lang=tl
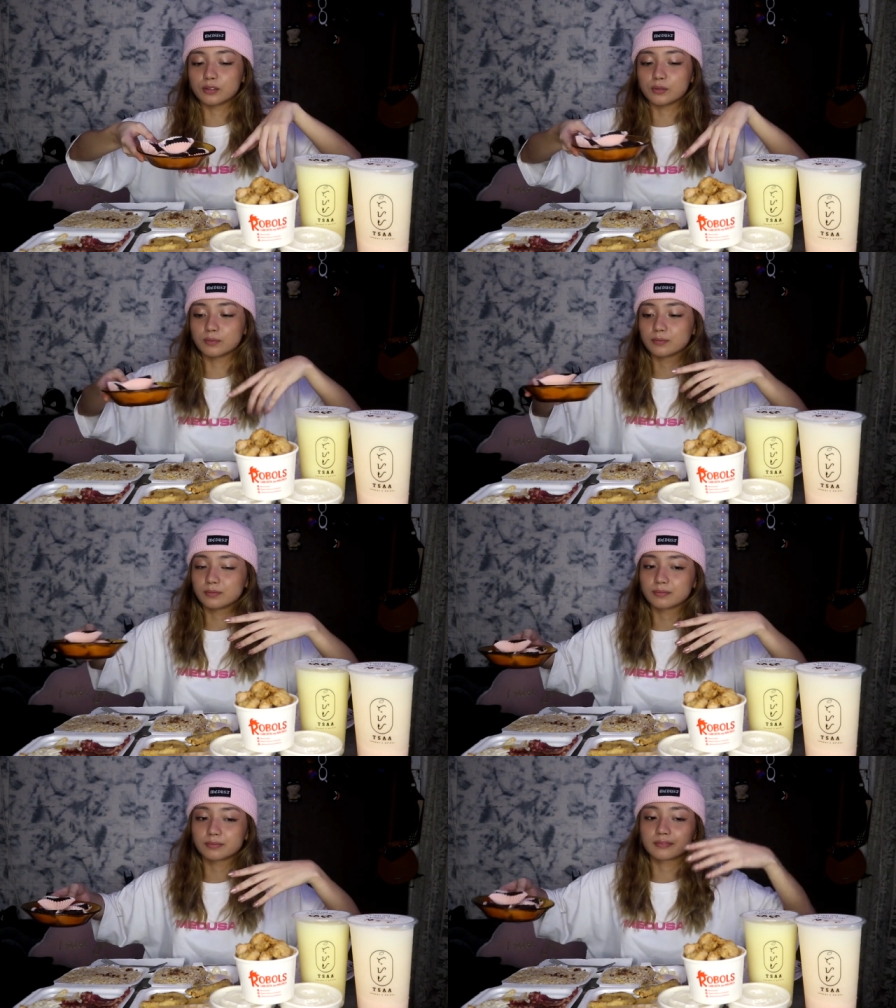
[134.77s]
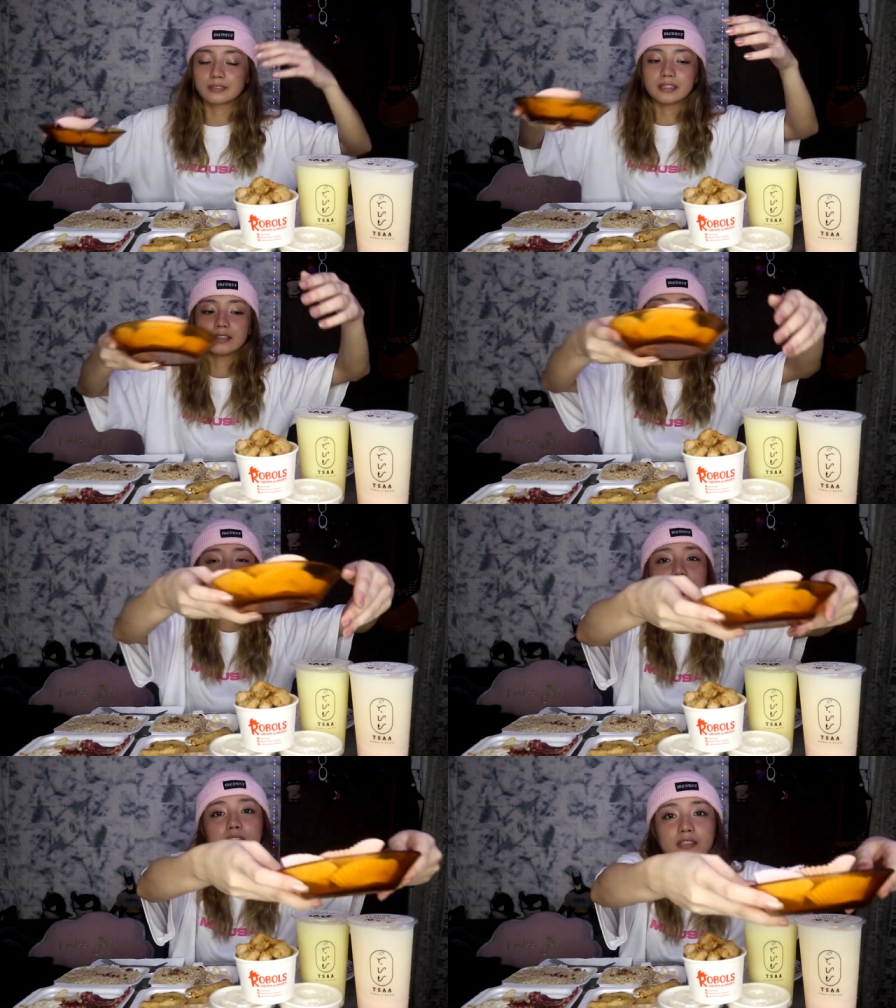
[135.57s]
So, yan.
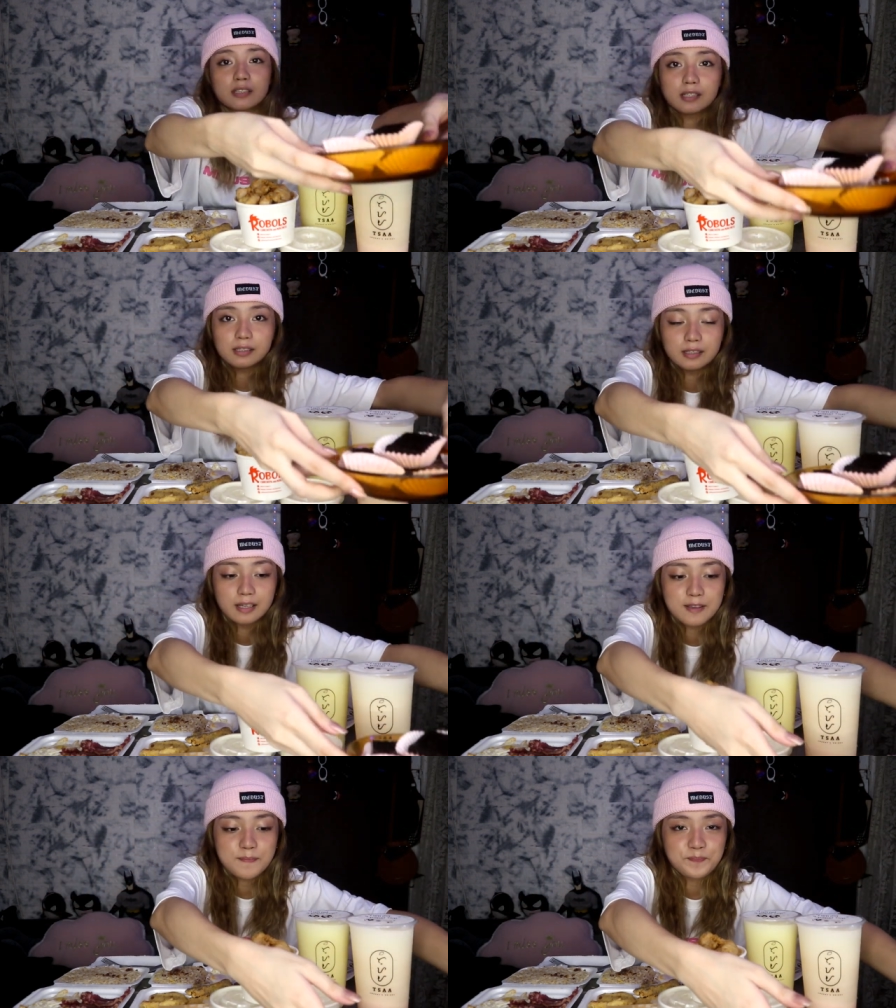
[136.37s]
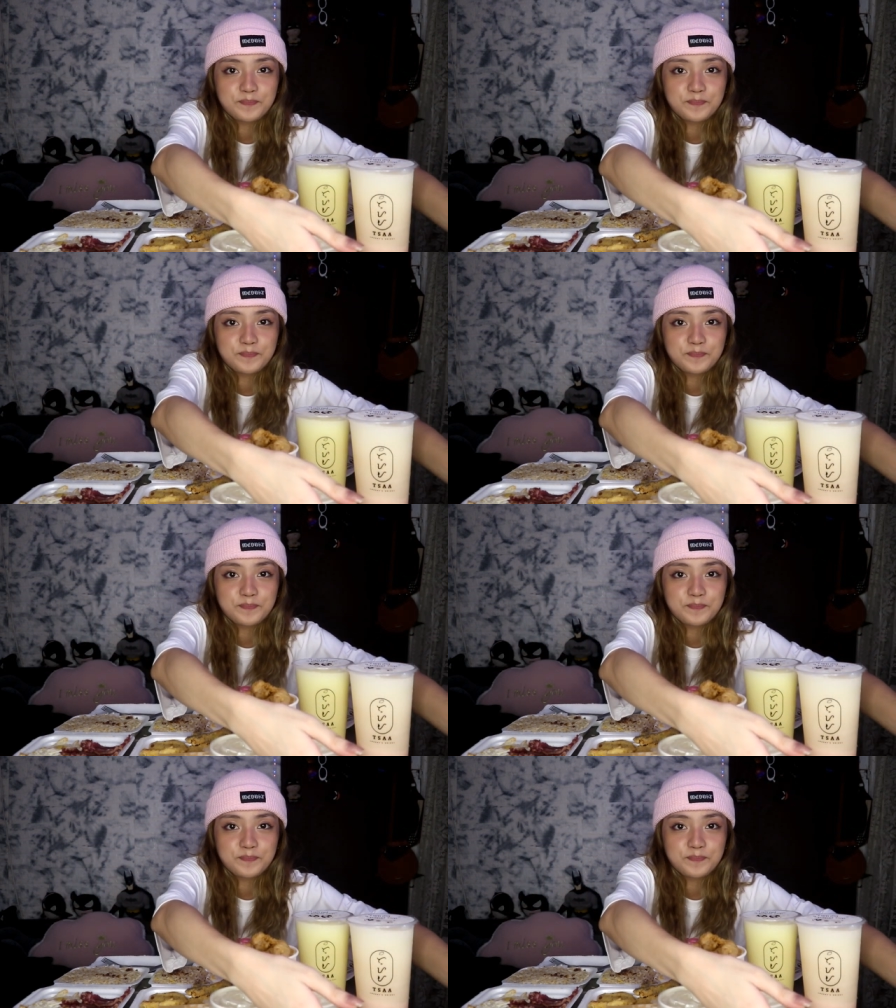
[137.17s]
Dito ko na lang siya lalagay.